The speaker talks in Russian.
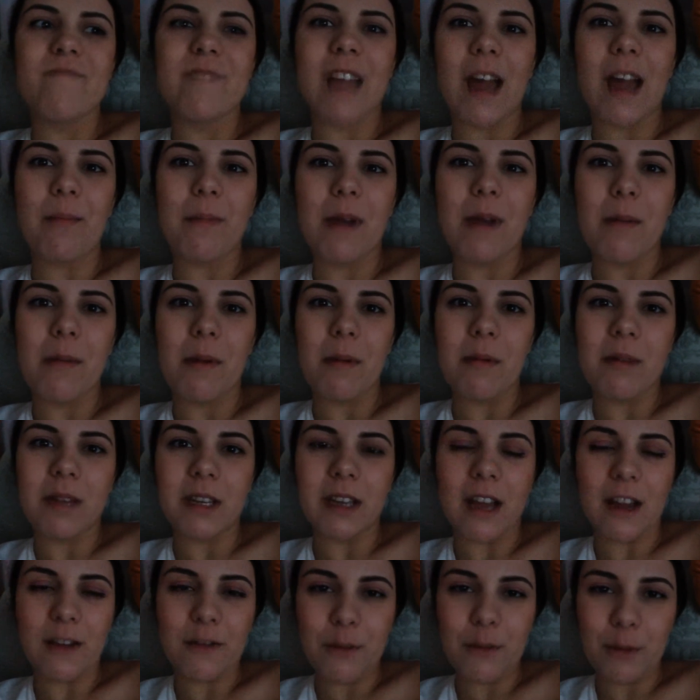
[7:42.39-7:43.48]
как моя мама
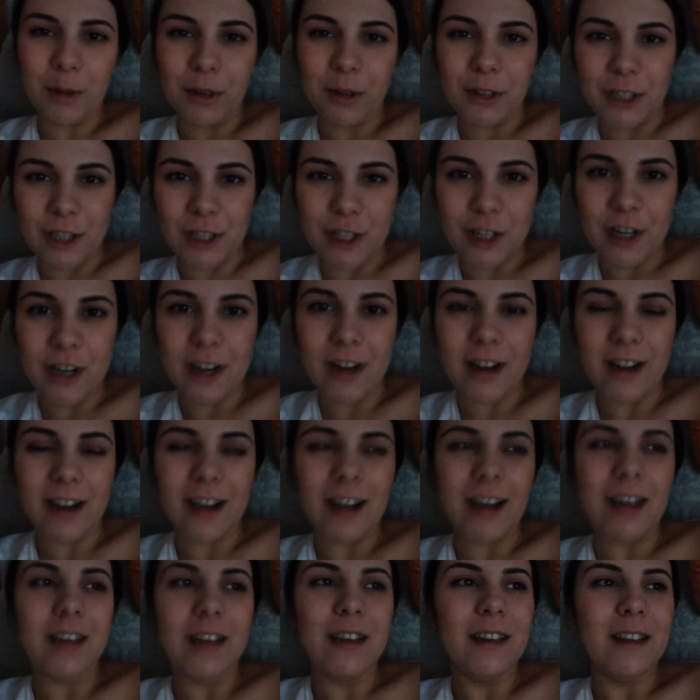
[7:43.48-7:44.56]
говорит, как Фиона из
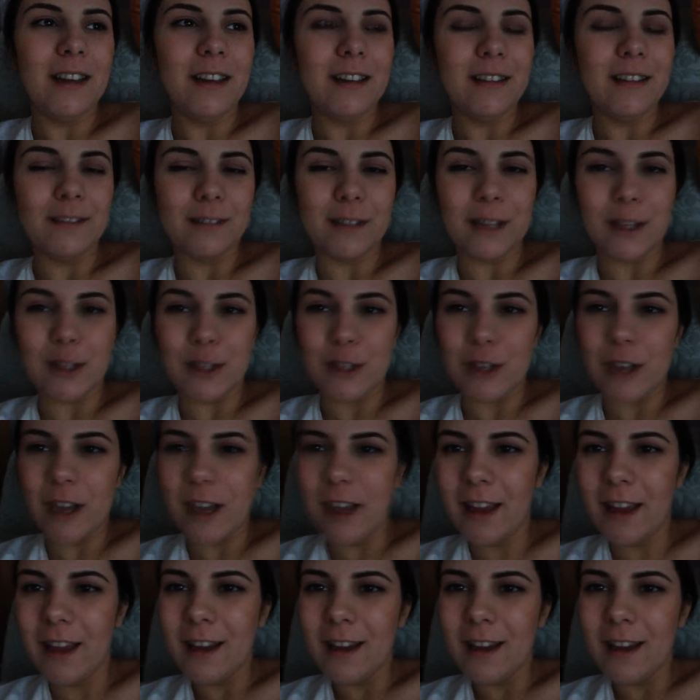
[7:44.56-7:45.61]
Шрека. В ночи,